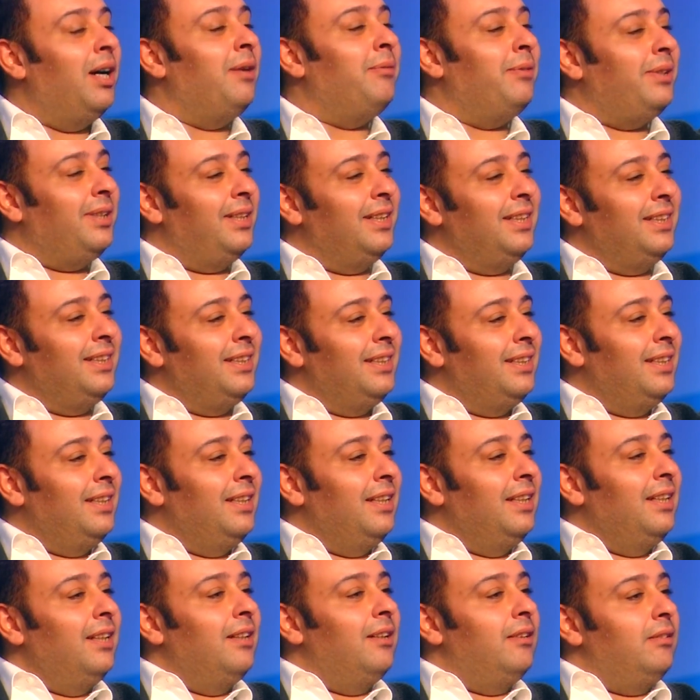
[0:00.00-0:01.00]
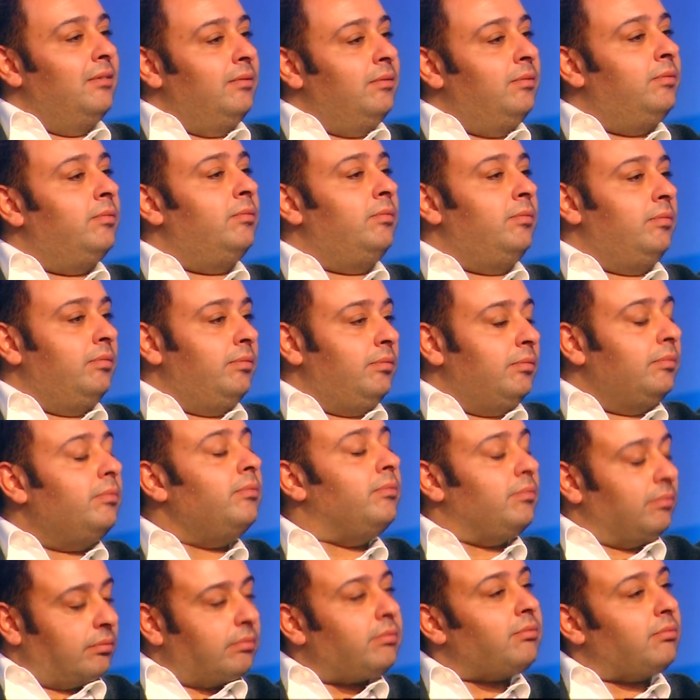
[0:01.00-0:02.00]
ماما انطق
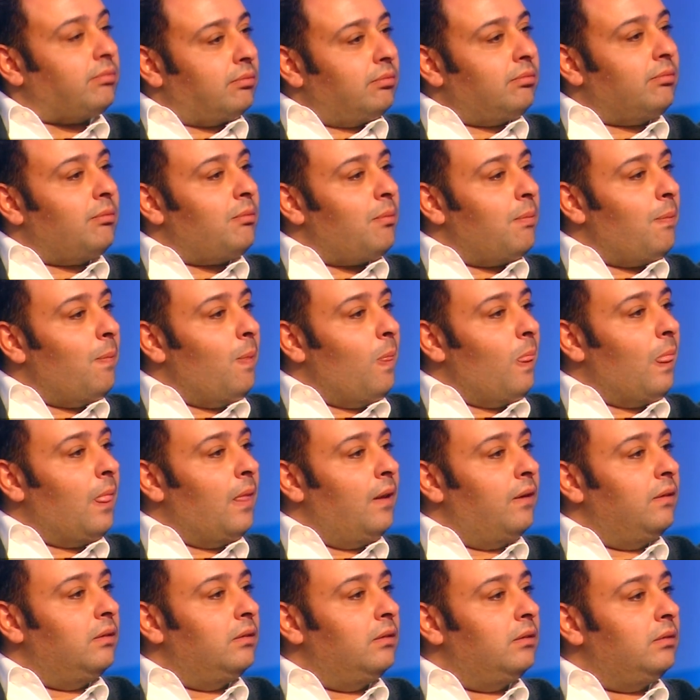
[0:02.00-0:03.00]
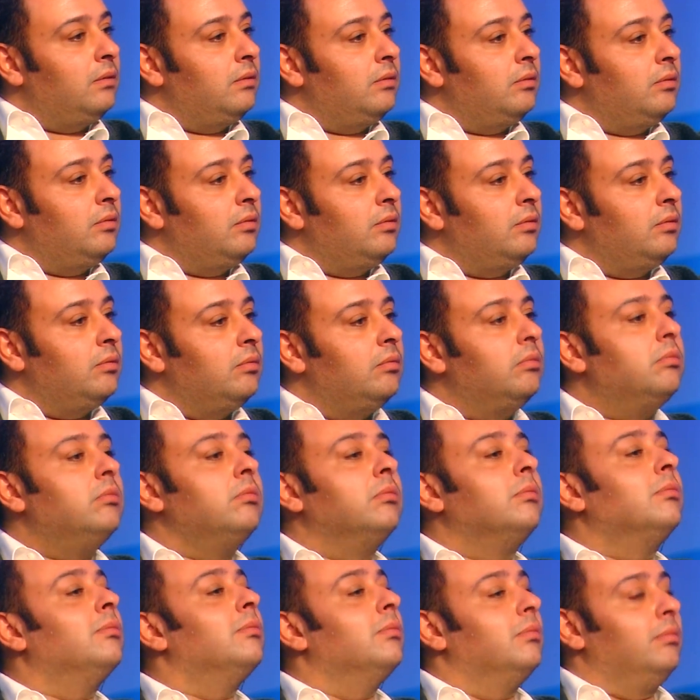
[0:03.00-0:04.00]
هي الصوره طبق الاصل اللي الفنانه
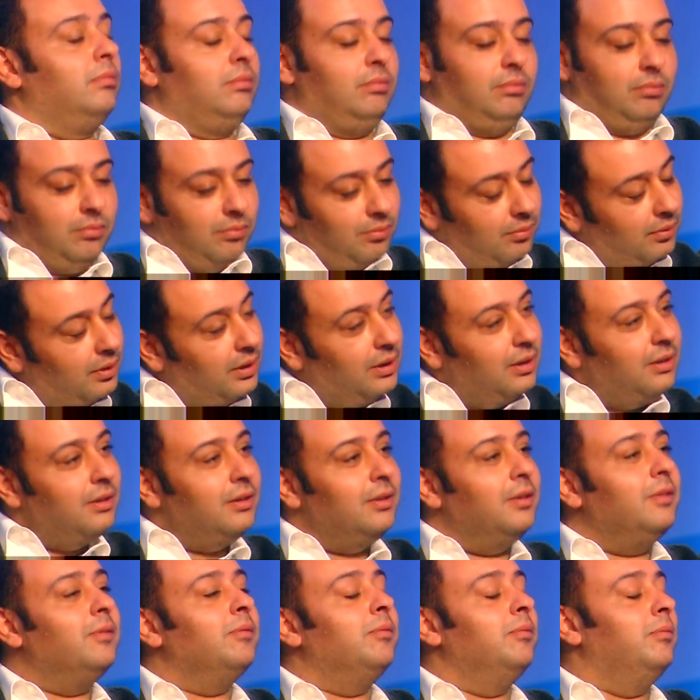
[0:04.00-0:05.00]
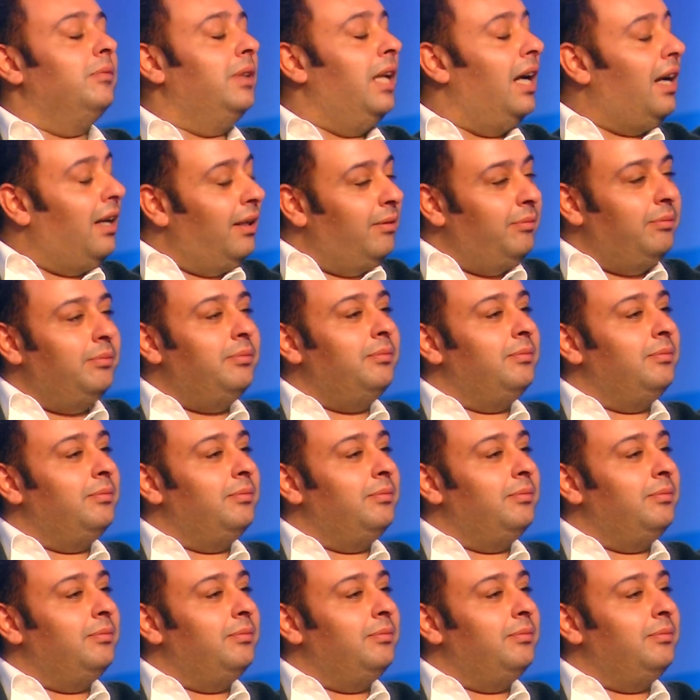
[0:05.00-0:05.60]
الكبيره كريمه مختار في نعم. التعامل معاك نعم